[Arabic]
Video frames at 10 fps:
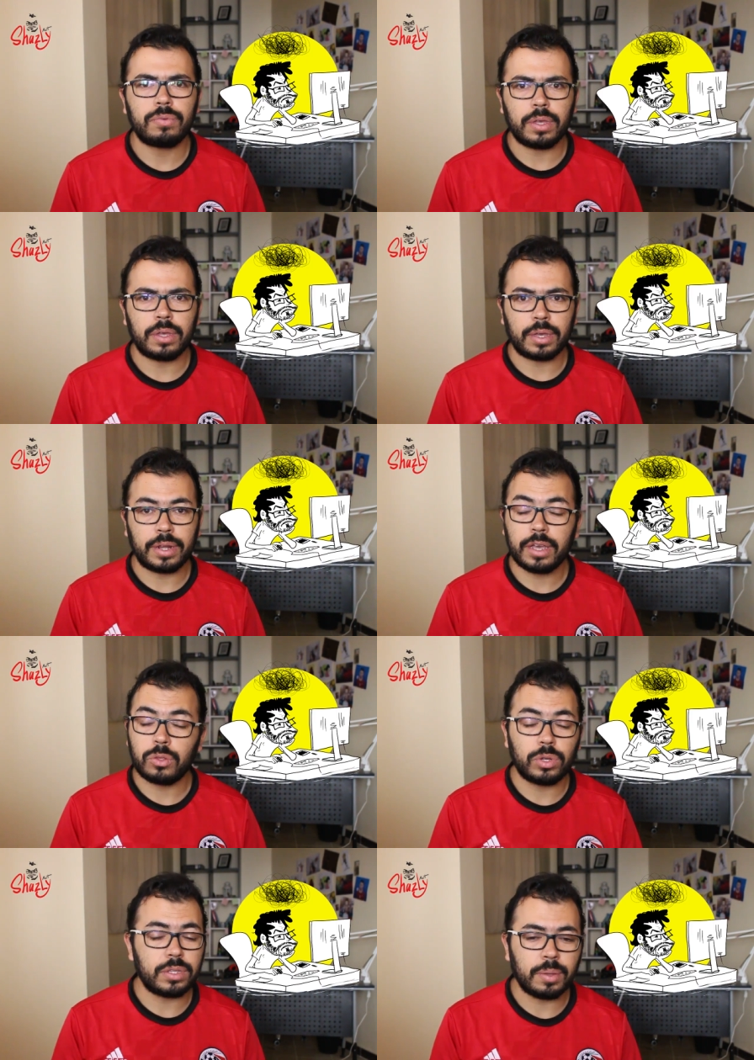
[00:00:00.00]
فكان
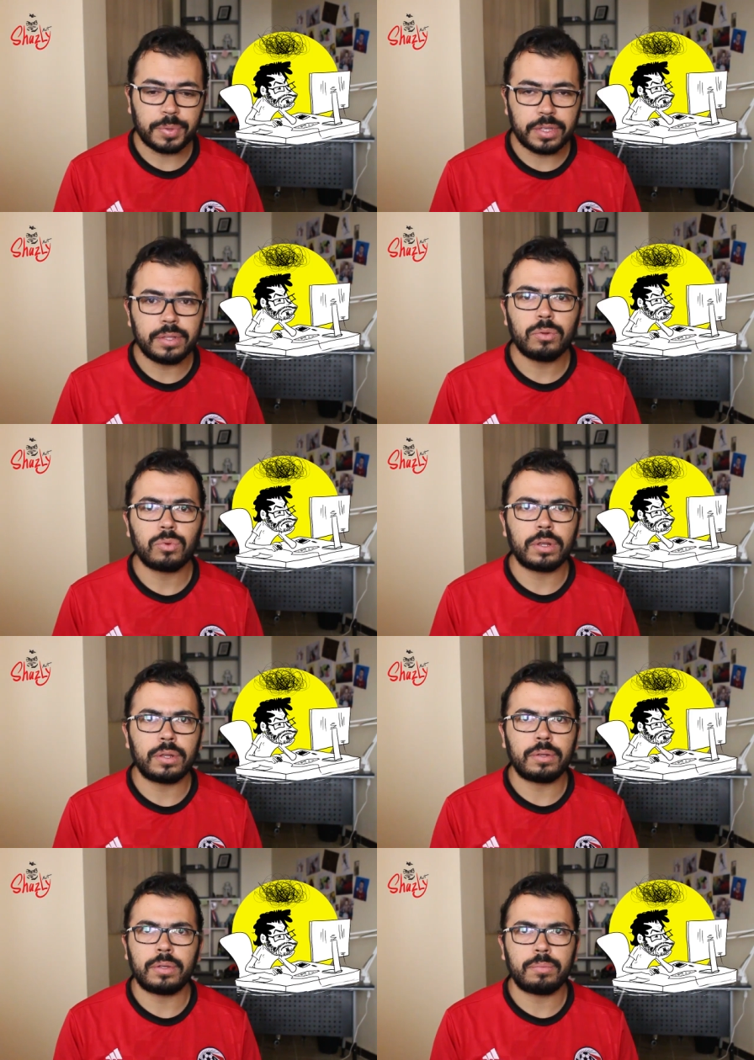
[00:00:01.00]
اخد وقت جامد جدا وكان
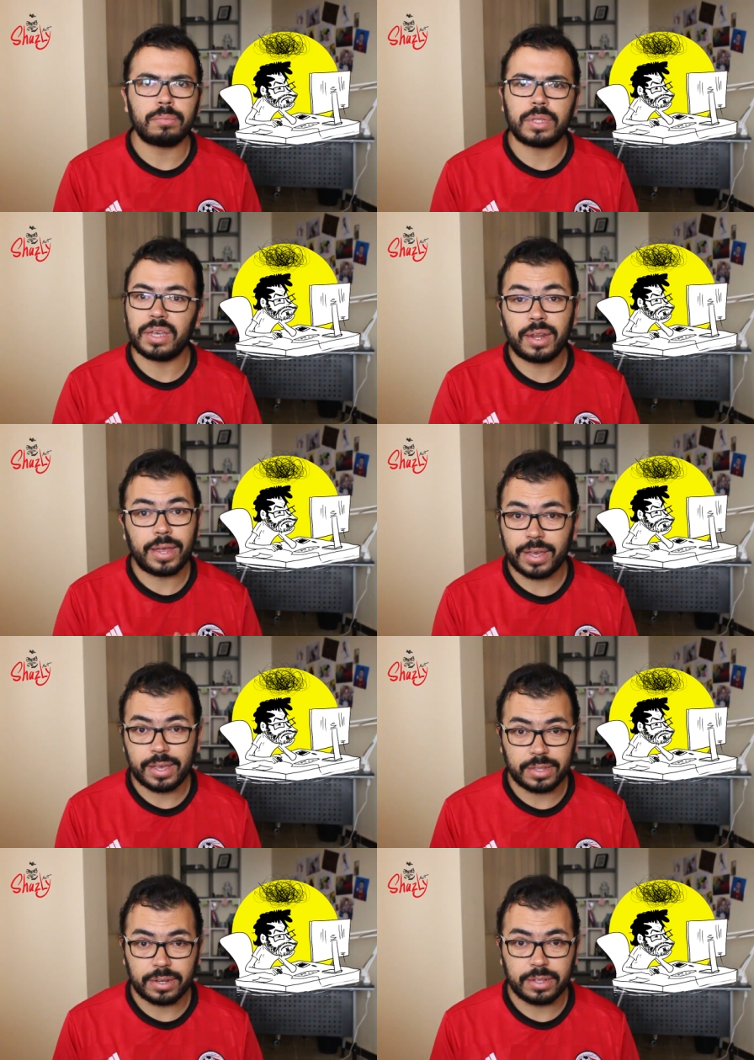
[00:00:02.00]
مضيع لي حاجات
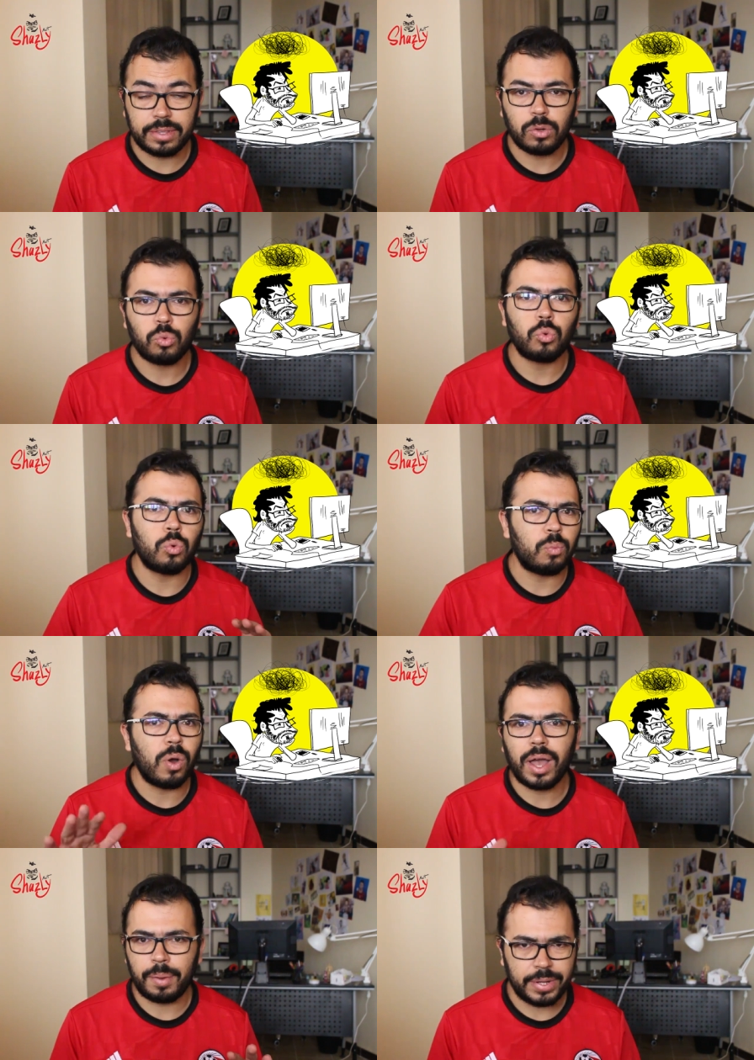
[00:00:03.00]
كتير جدا
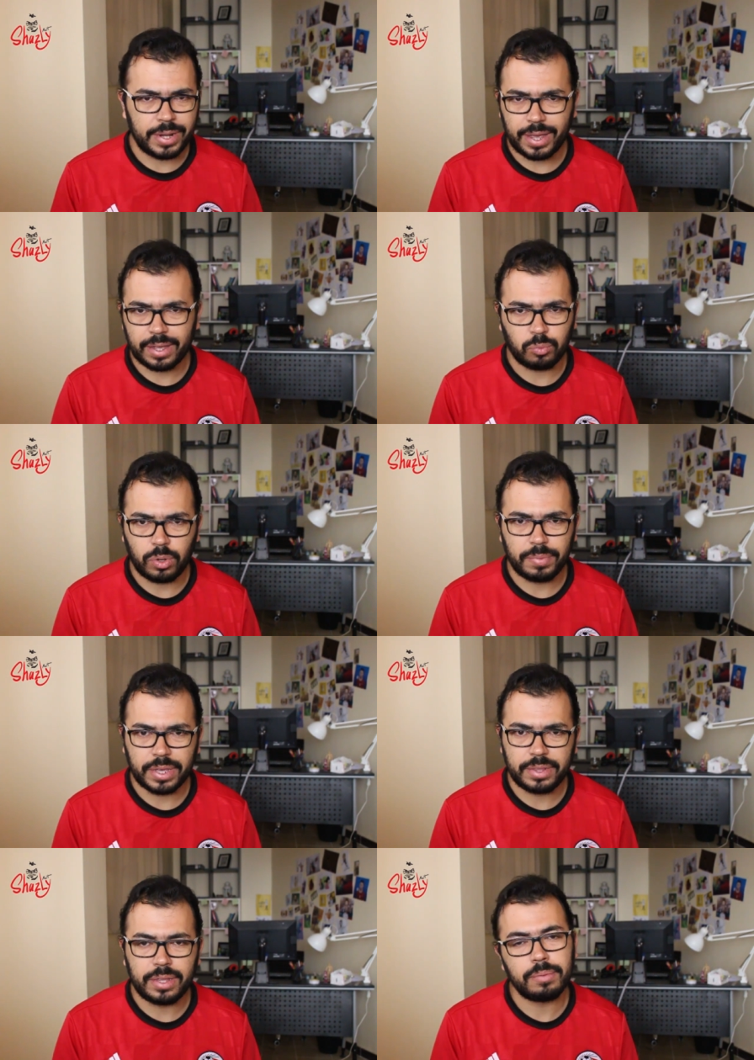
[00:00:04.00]
وموقع مني حاجات مهمه
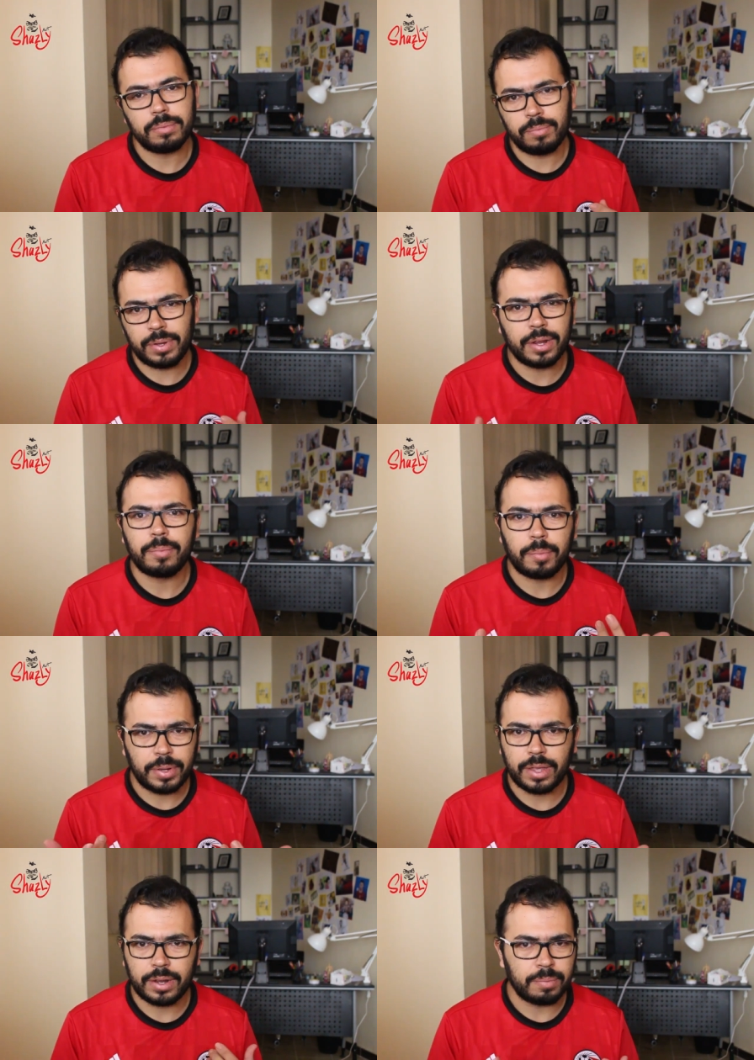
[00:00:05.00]
جدا من اللي انا
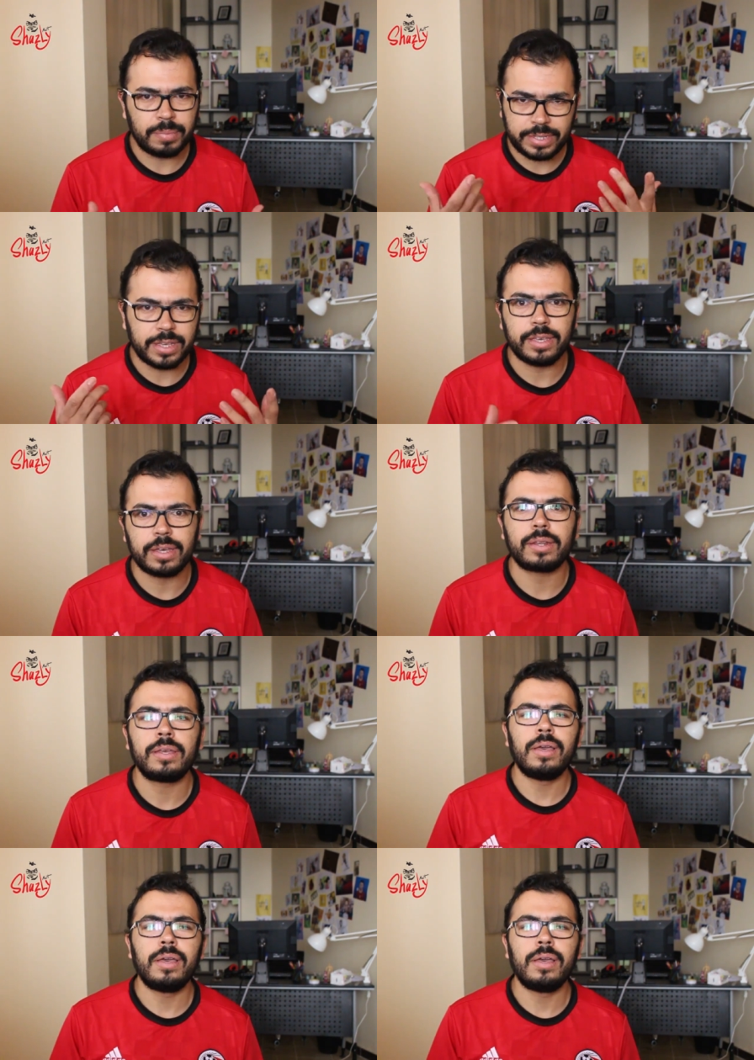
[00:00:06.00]
بعملها لمزاجي يعني